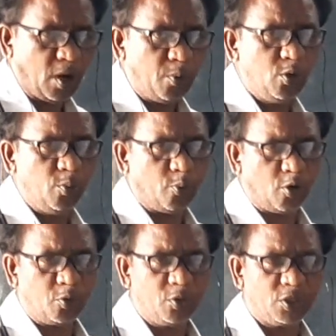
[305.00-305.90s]
మామూలు
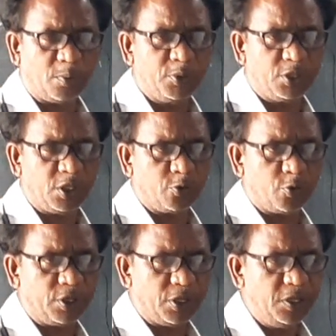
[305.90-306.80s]
పొడవుకు
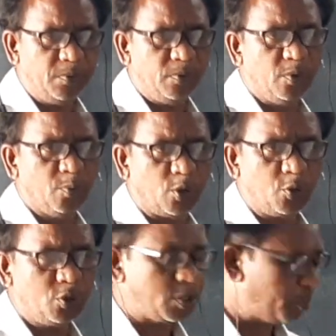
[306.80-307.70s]
సంబంధించినటువంటి
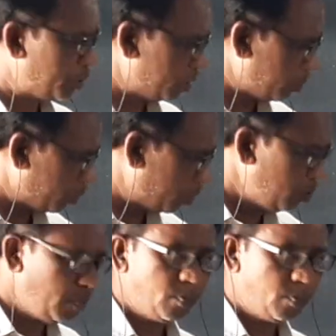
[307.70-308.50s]
పొడవుకు సంబంధించినప్పుడు